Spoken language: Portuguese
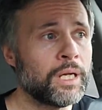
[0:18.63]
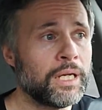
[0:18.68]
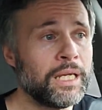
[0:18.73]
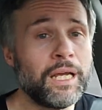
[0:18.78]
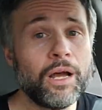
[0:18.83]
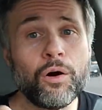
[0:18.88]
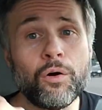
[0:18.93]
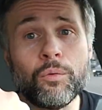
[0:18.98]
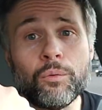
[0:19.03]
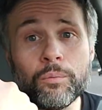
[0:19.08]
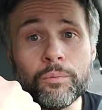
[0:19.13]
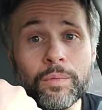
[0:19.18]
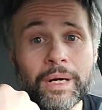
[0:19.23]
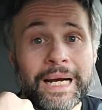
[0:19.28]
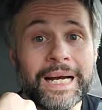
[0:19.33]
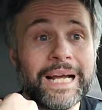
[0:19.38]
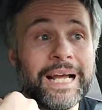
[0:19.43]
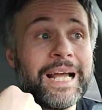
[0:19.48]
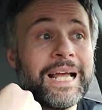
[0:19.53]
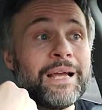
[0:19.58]
E eu
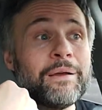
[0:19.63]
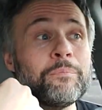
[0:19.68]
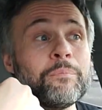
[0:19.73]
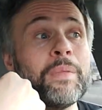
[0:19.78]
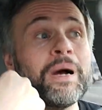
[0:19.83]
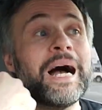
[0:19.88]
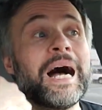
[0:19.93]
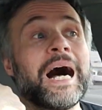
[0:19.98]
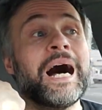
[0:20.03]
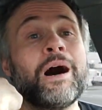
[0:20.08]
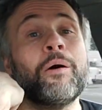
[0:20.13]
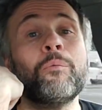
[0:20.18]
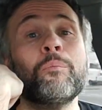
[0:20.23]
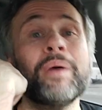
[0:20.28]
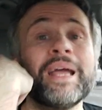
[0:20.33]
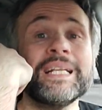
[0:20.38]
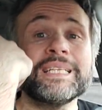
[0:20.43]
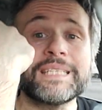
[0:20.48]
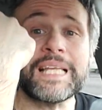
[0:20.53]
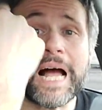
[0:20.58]

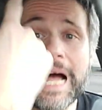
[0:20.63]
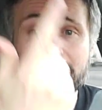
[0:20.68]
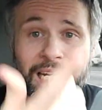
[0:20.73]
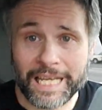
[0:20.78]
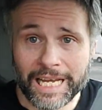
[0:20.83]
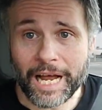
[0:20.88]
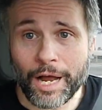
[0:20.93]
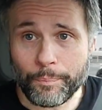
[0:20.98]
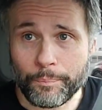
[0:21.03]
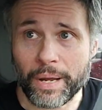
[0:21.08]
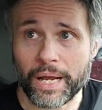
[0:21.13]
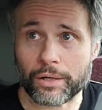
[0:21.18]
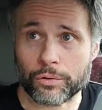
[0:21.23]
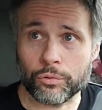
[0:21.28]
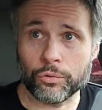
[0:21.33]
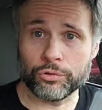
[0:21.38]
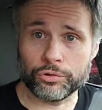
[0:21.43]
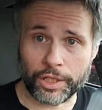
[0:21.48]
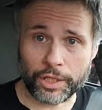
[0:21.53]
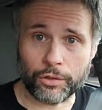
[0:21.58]
aumentaria a
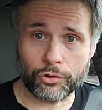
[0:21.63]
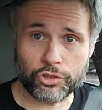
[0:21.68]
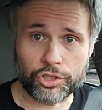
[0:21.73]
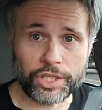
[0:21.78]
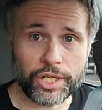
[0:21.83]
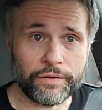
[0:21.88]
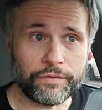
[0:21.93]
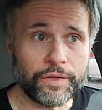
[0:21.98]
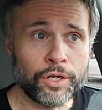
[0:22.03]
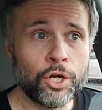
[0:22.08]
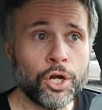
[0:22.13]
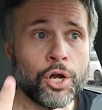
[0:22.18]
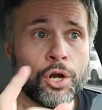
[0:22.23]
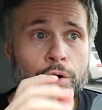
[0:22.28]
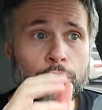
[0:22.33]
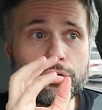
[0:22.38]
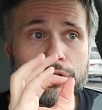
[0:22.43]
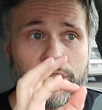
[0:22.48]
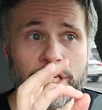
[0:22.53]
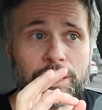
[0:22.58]
pergunta, inclusive.
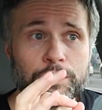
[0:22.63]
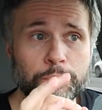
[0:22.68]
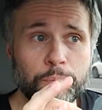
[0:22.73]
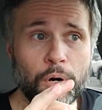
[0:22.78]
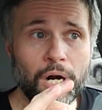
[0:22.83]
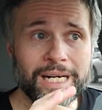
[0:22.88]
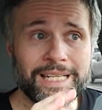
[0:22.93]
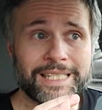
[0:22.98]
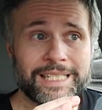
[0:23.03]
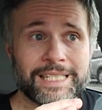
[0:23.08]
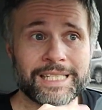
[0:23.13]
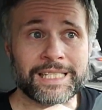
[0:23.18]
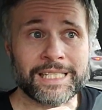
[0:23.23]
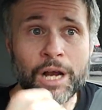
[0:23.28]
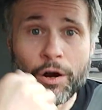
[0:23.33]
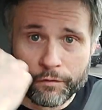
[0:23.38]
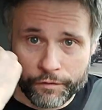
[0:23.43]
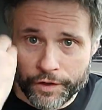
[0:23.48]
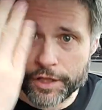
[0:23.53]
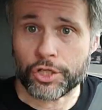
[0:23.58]
Os esportes
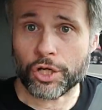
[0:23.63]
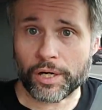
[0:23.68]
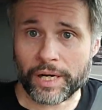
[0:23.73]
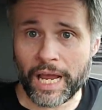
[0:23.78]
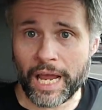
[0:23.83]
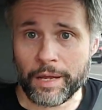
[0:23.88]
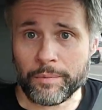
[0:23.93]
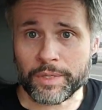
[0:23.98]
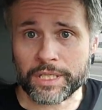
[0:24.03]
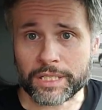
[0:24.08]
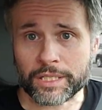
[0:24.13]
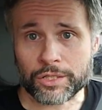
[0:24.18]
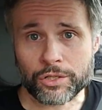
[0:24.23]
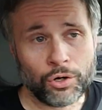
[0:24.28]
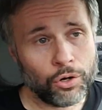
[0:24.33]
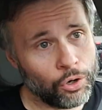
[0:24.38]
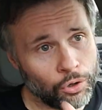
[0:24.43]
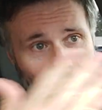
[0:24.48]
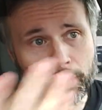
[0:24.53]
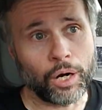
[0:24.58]
são videogames
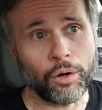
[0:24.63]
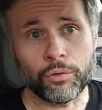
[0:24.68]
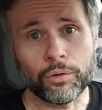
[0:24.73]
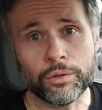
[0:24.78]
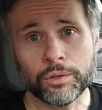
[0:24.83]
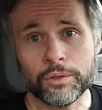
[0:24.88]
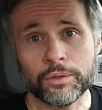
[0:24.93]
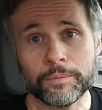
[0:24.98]
ou não?